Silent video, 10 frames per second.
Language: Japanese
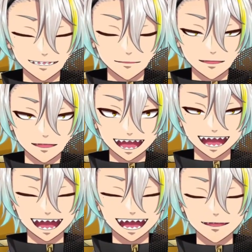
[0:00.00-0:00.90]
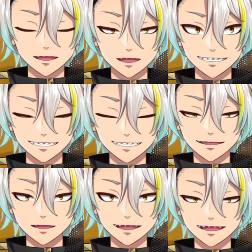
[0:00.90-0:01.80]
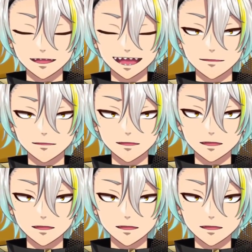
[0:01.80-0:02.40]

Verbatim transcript: 僕はあのストーリーとかに没